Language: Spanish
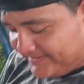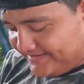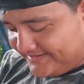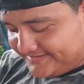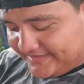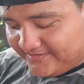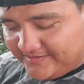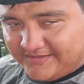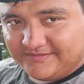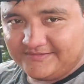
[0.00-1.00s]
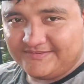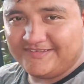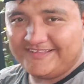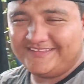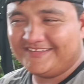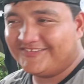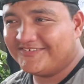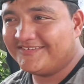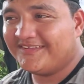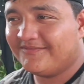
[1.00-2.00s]
pues sí, esta ayuda, adelante
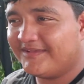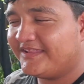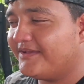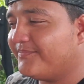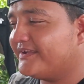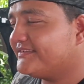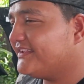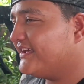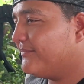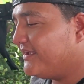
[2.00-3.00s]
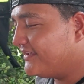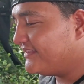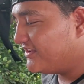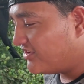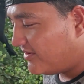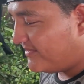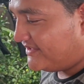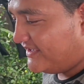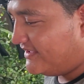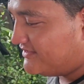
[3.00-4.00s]
todo, viene de parte de las amigas anónimas
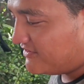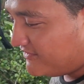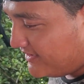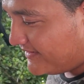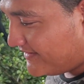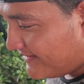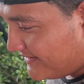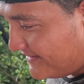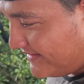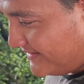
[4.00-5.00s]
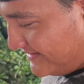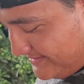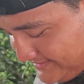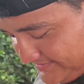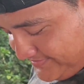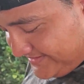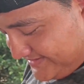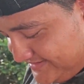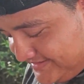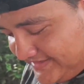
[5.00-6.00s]
de Gilroy.
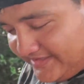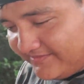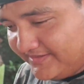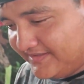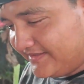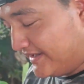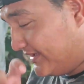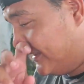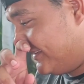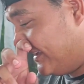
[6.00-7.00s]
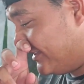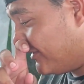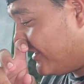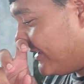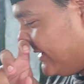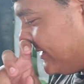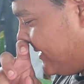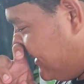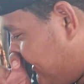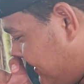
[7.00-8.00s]
Pues aquí debe ser la entrega de 100 dólares,
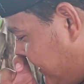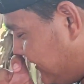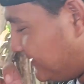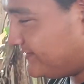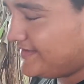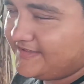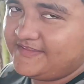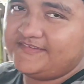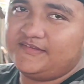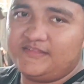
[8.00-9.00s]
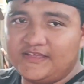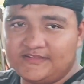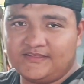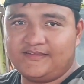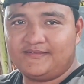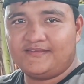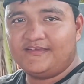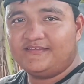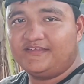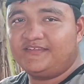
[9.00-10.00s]
que son 770.
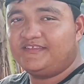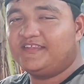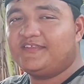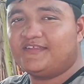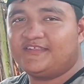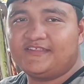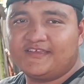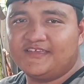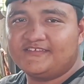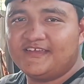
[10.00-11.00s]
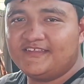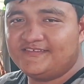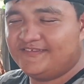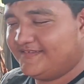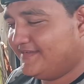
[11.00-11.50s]
770 quetzales,